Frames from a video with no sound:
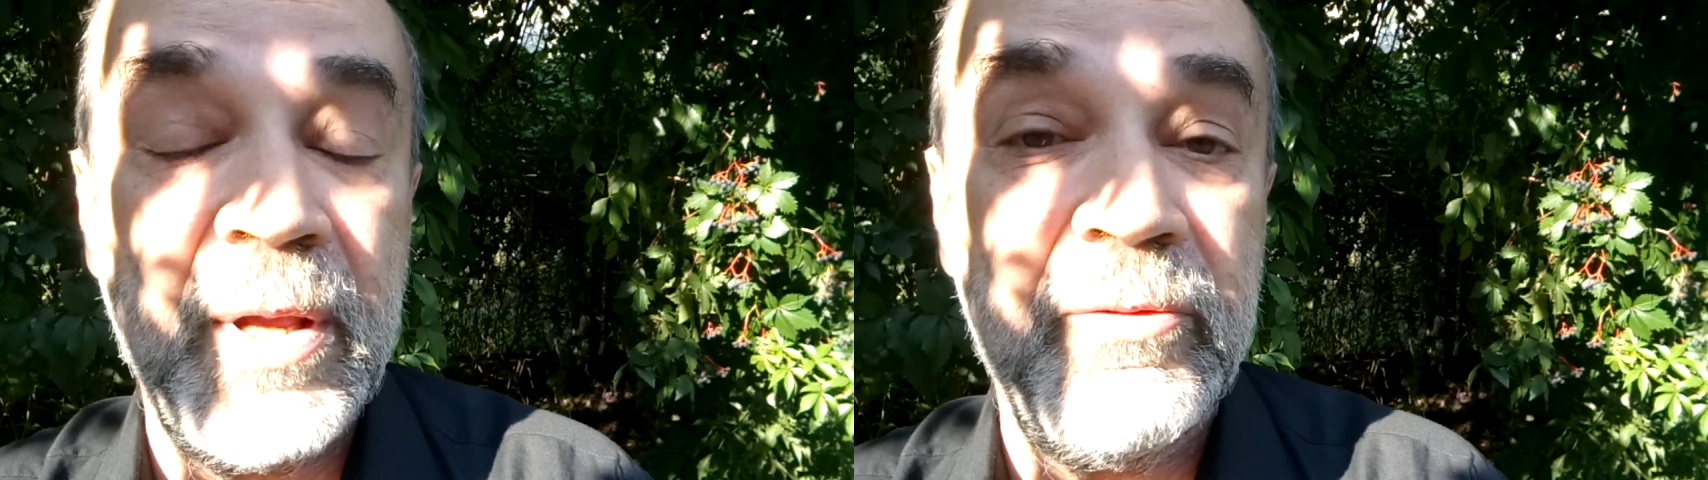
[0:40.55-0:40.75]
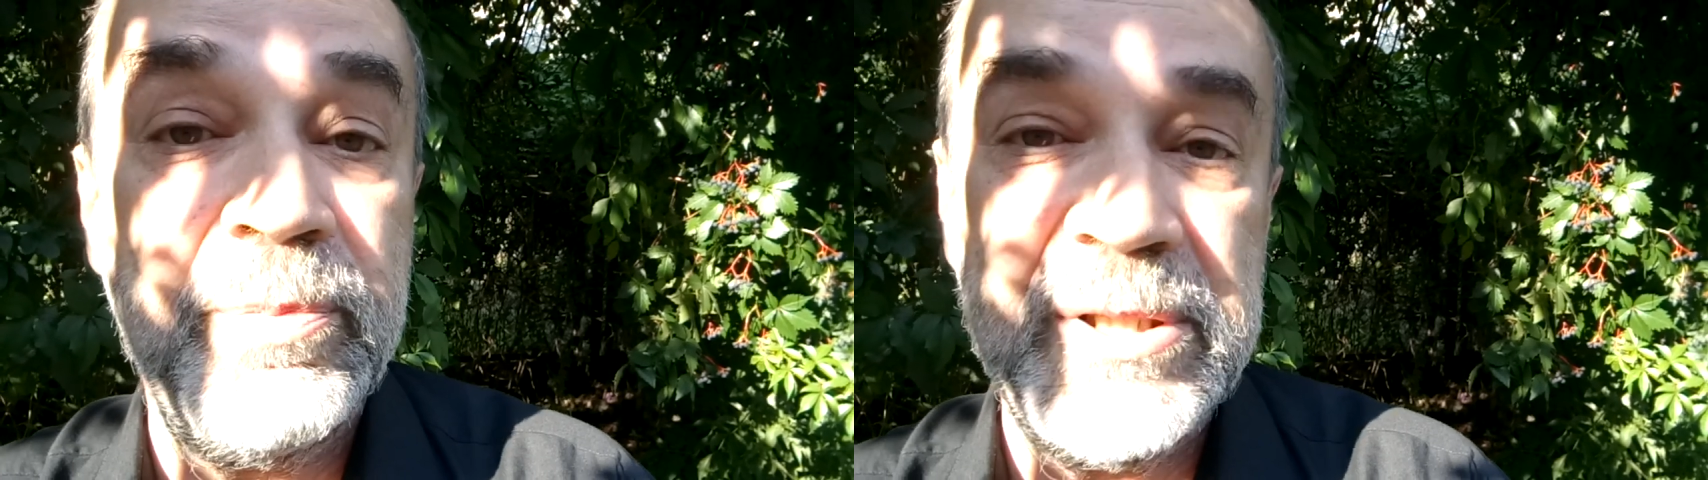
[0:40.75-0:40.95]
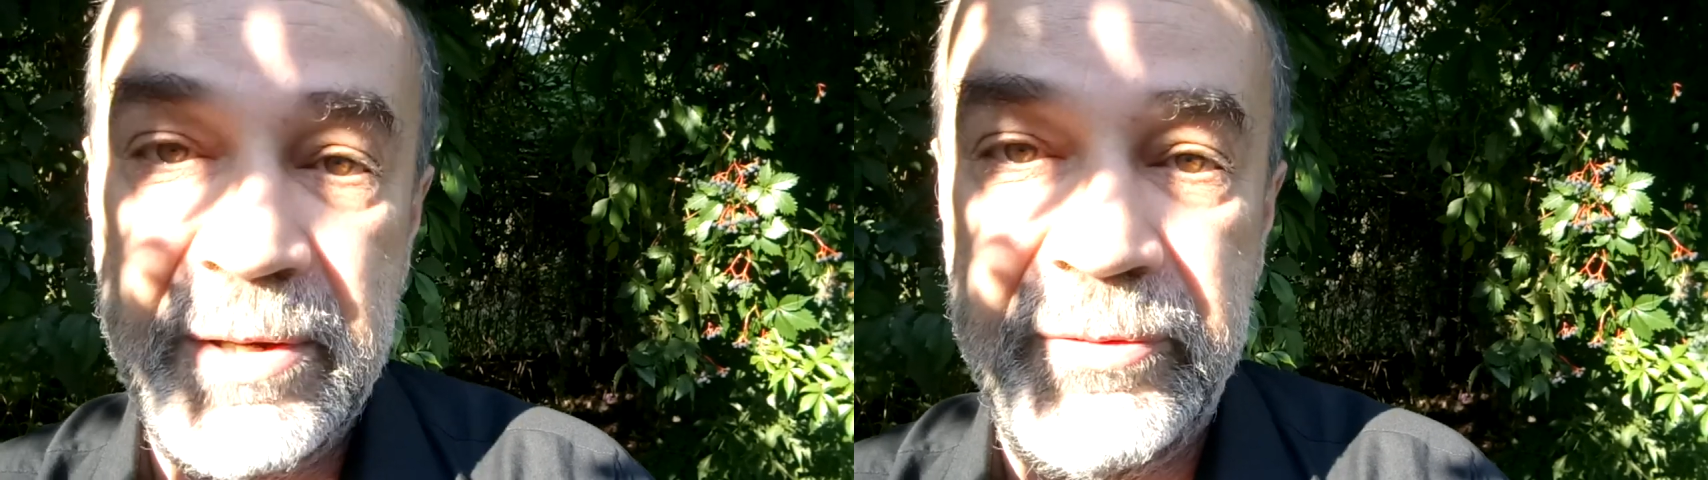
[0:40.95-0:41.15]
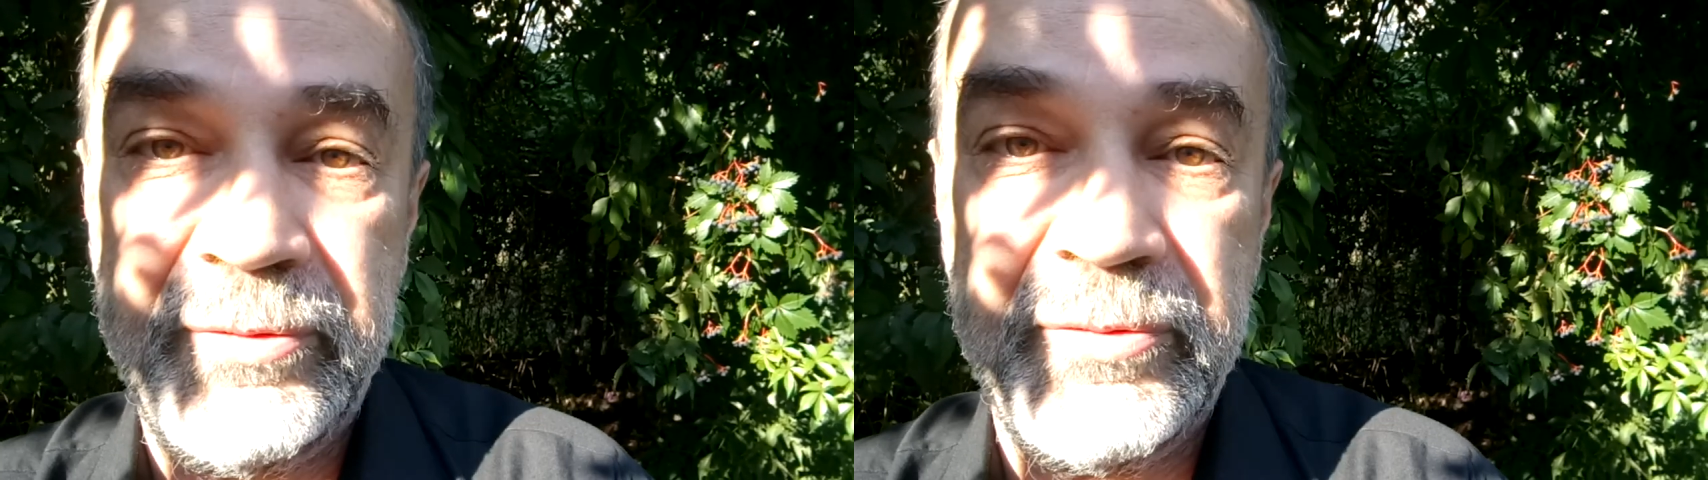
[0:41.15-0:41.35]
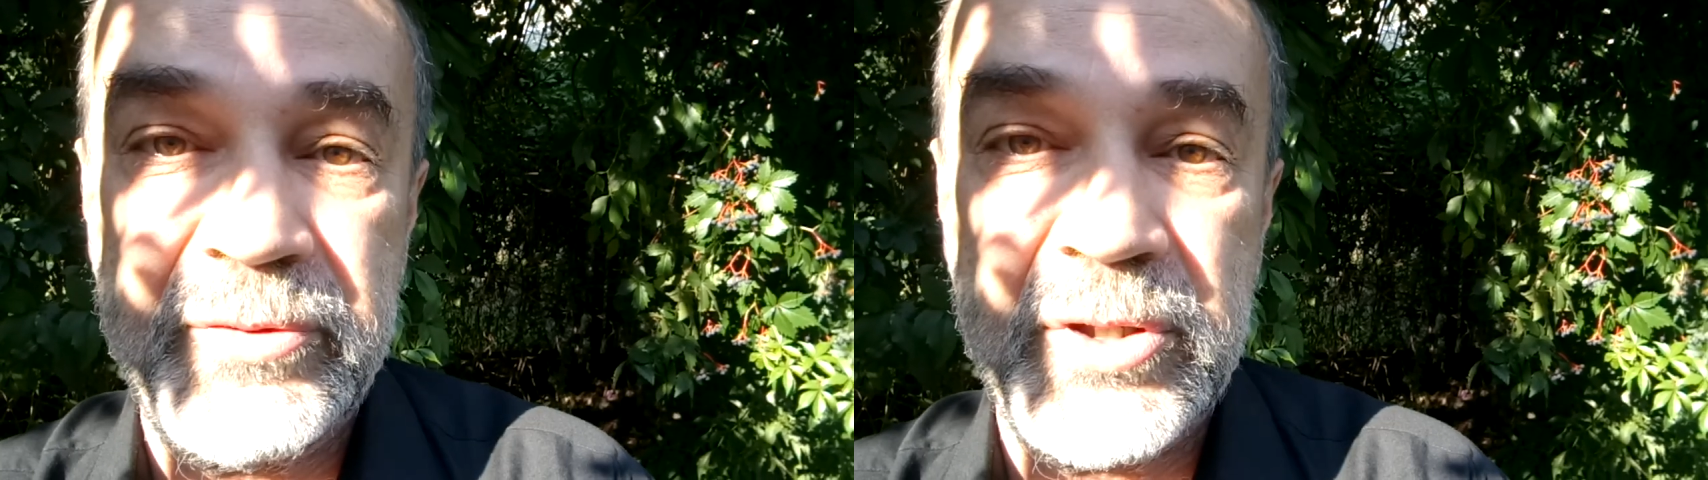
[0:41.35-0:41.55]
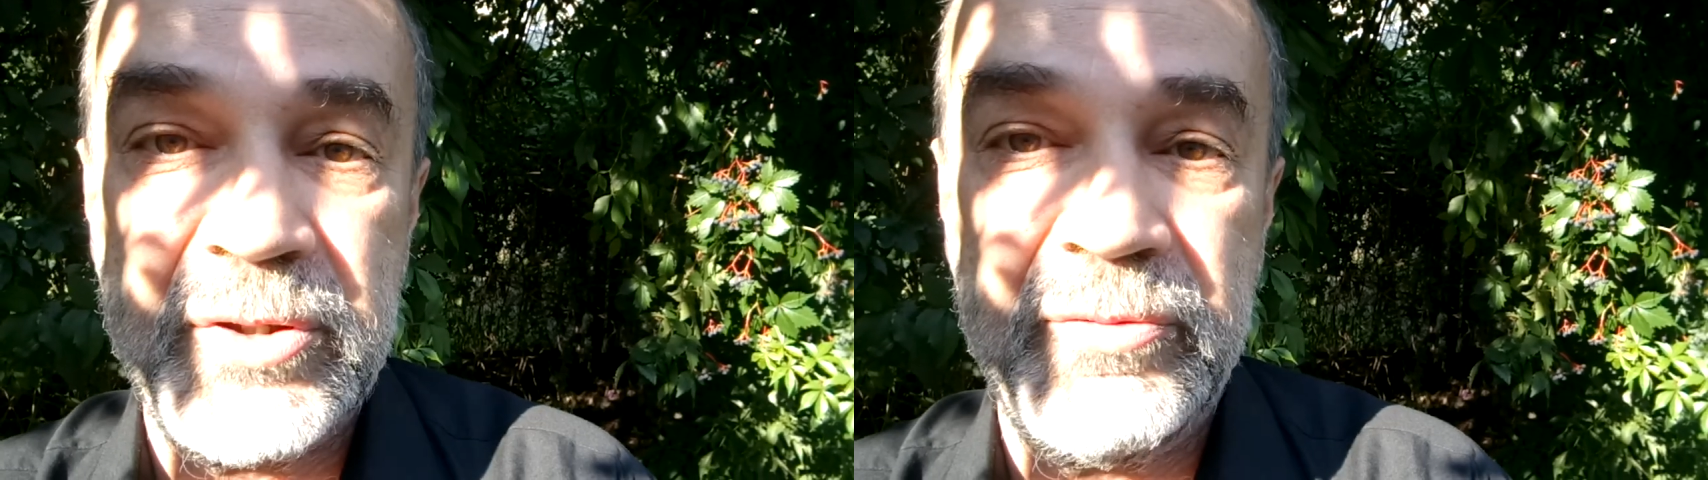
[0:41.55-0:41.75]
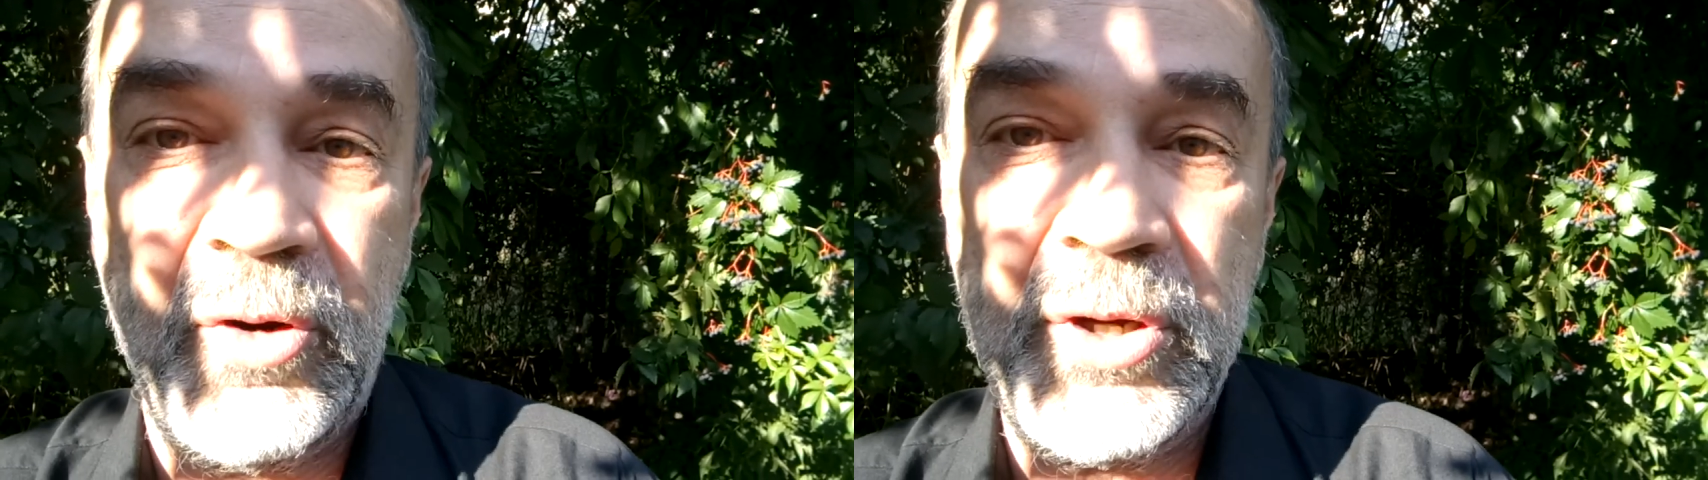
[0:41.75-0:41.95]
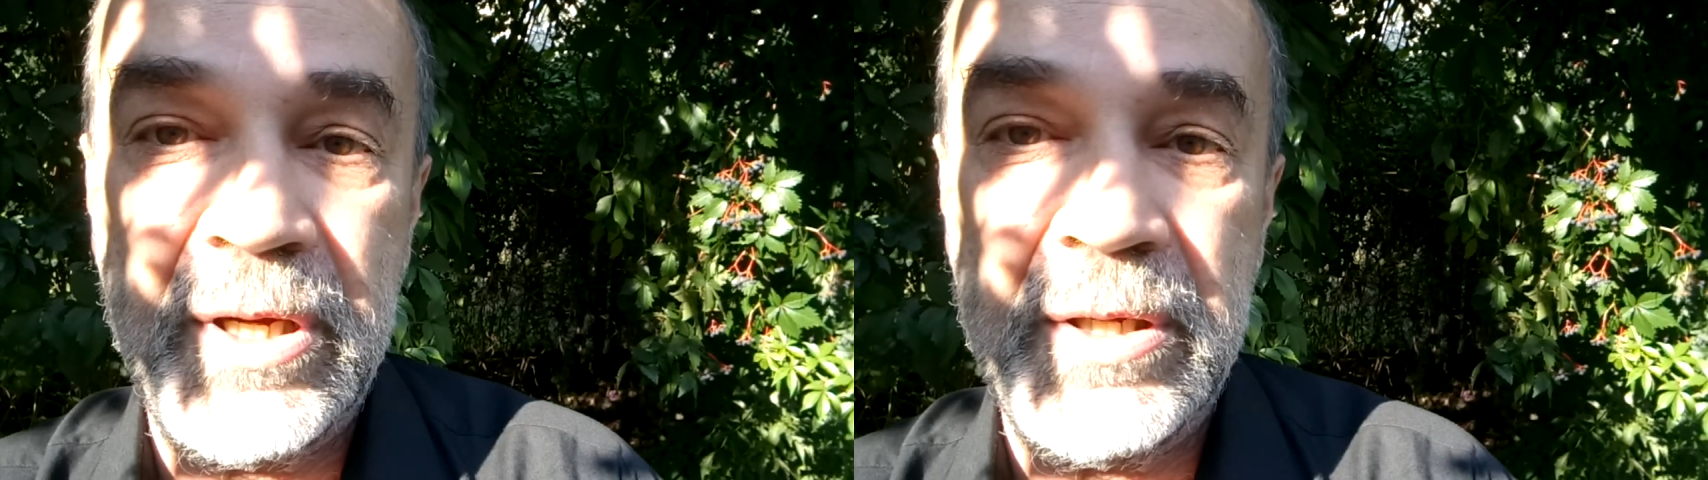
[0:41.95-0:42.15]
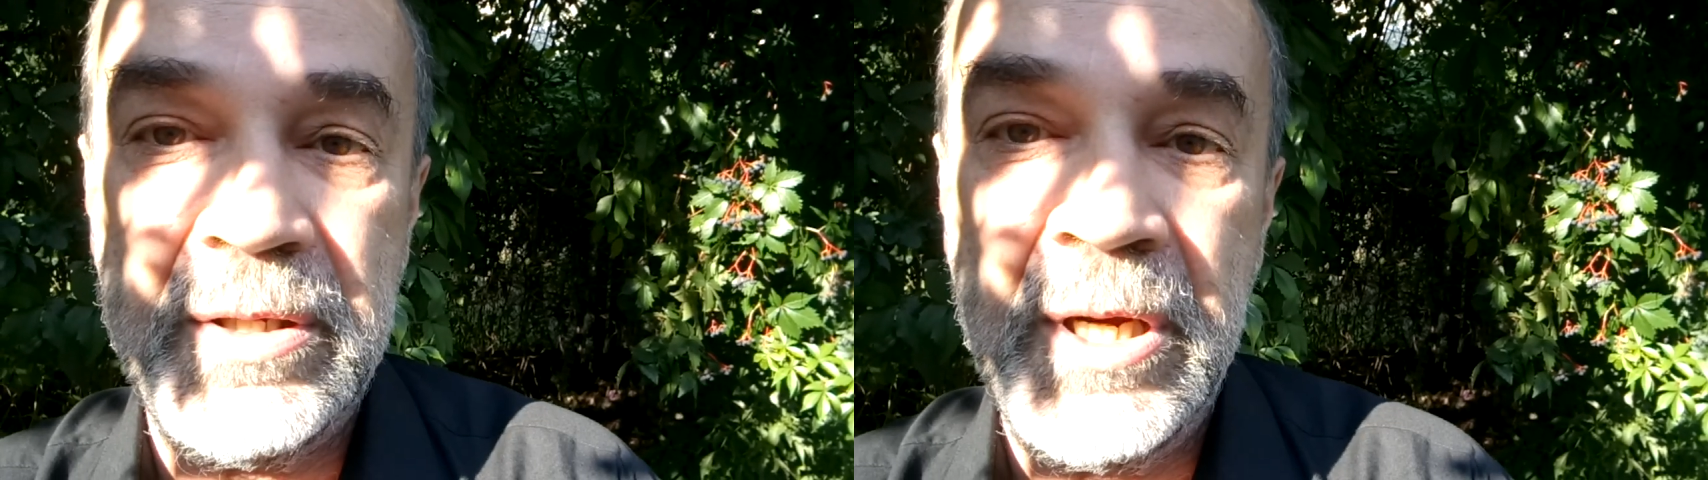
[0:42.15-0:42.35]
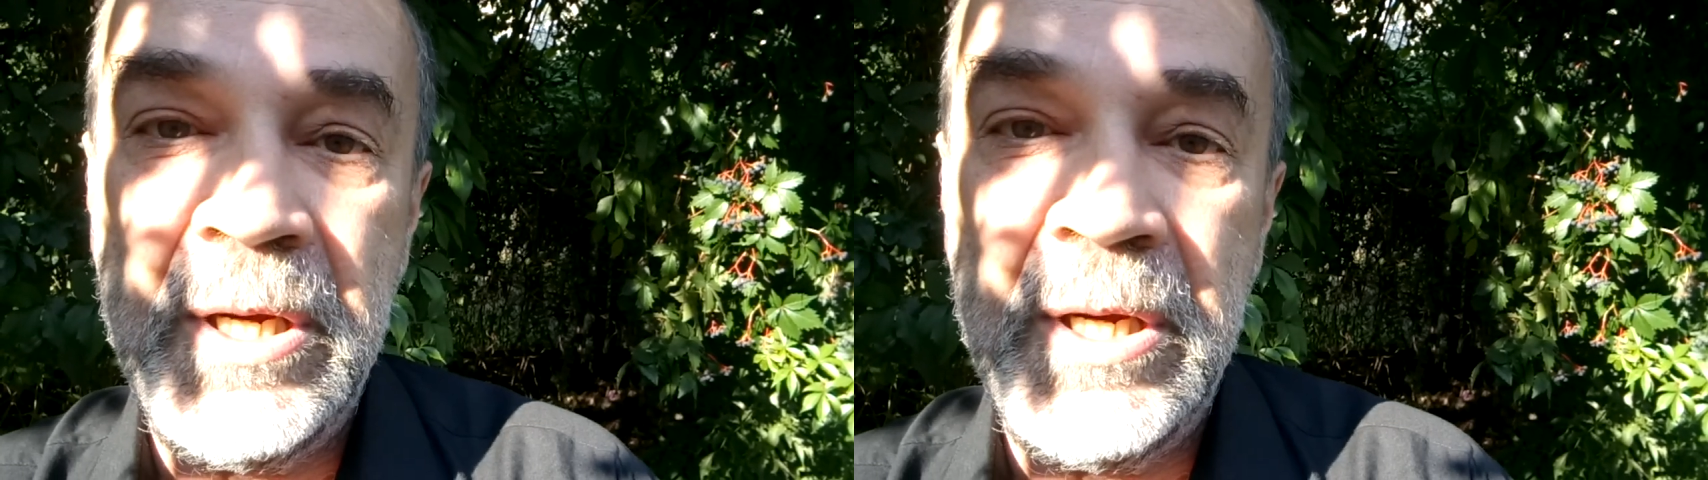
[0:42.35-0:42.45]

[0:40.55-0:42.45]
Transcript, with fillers: wbrew swojej